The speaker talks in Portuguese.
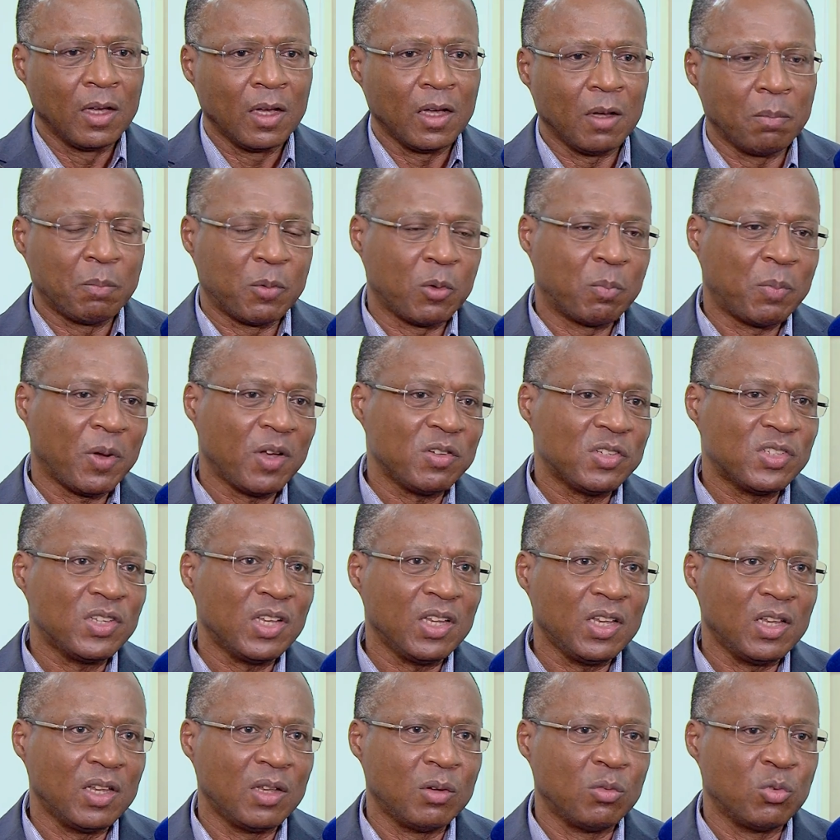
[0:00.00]
A proposta
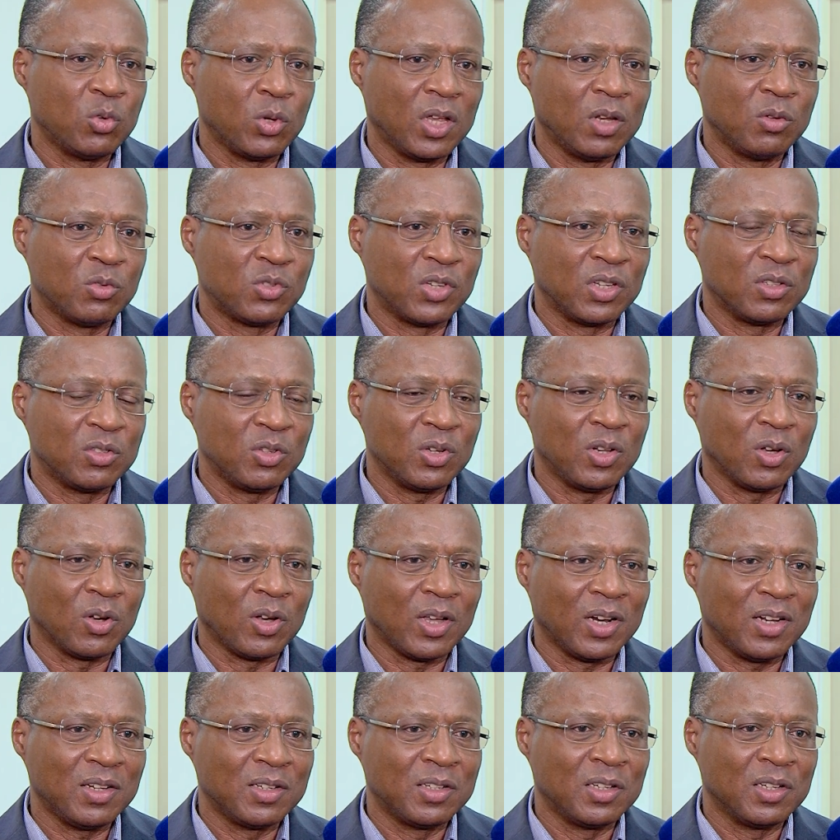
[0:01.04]
é no, é no, sentido
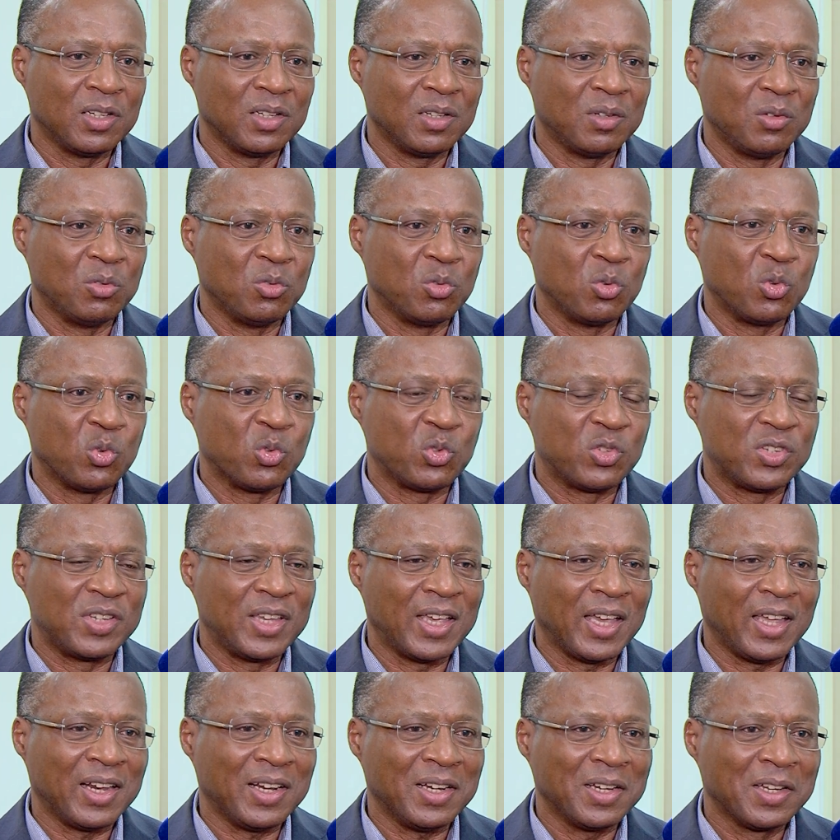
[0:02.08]
agora de
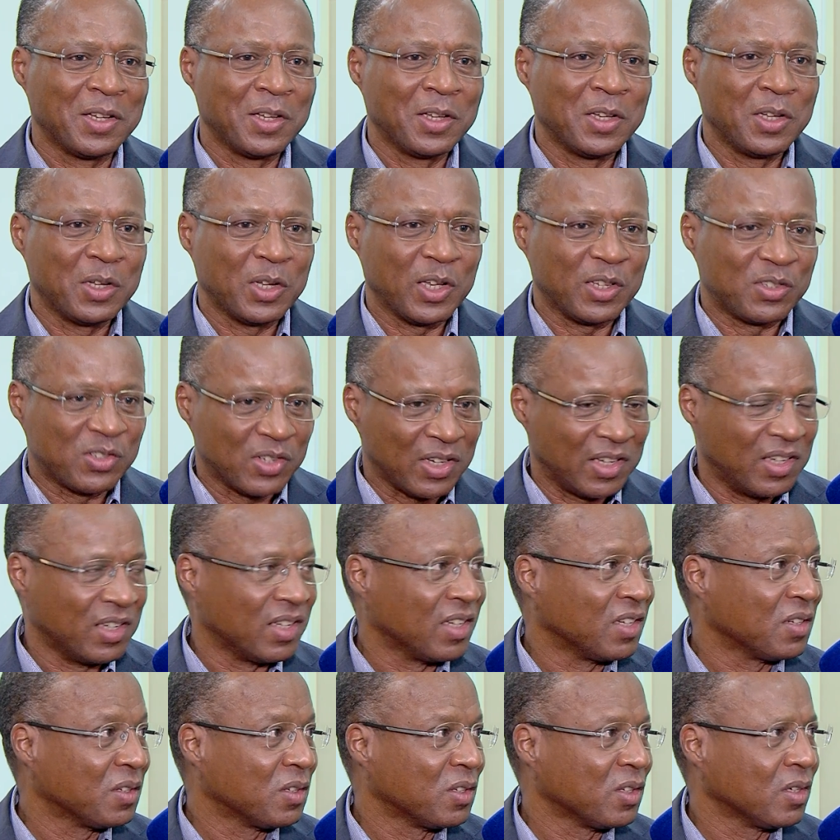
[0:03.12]
negociar a saída.
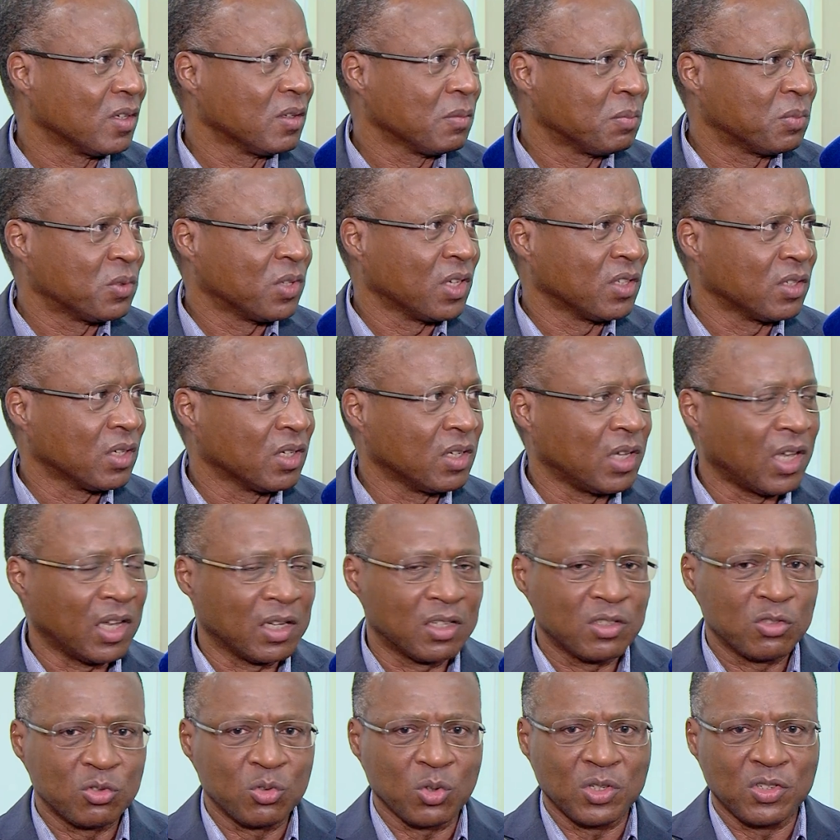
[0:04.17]
Eh, portanto, há
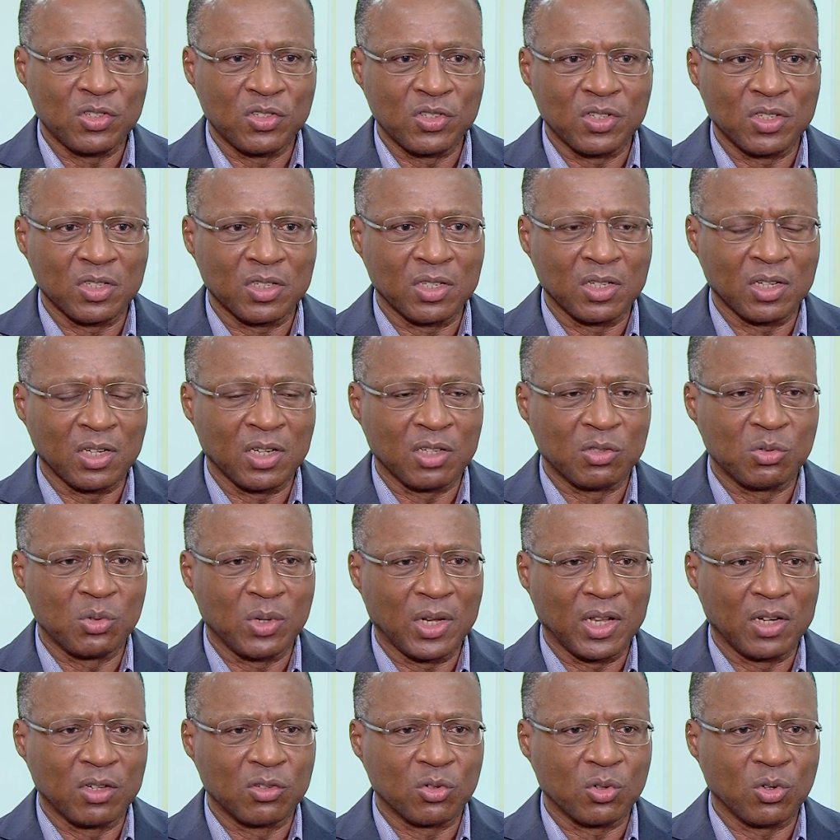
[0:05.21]
questões
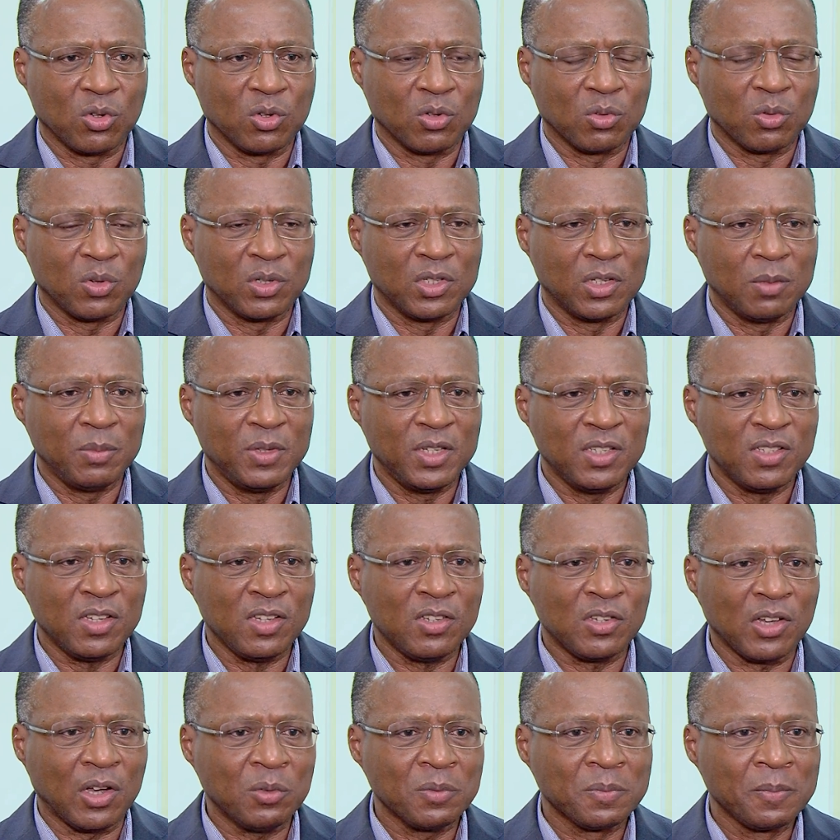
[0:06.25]
relacionadas com, com a
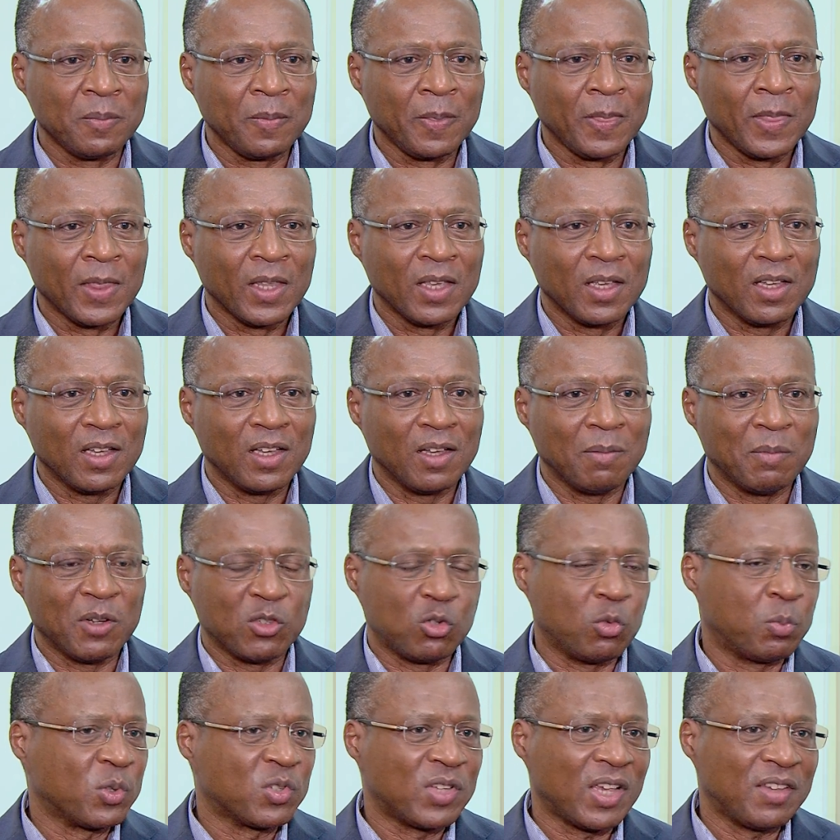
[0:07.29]
indemnização, eh, mas
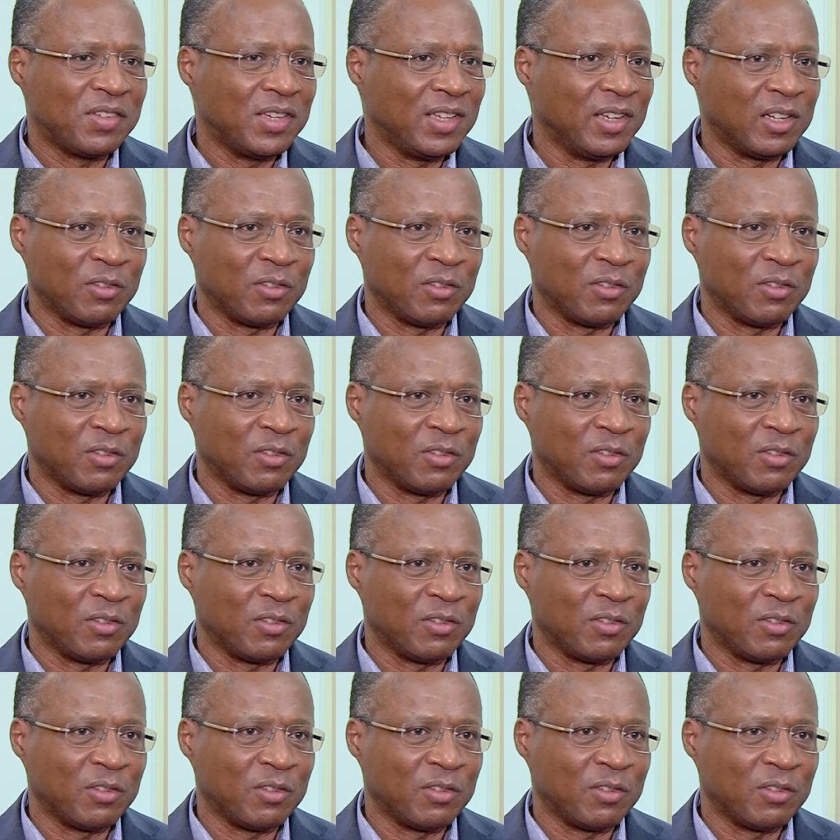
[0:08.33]
o processo é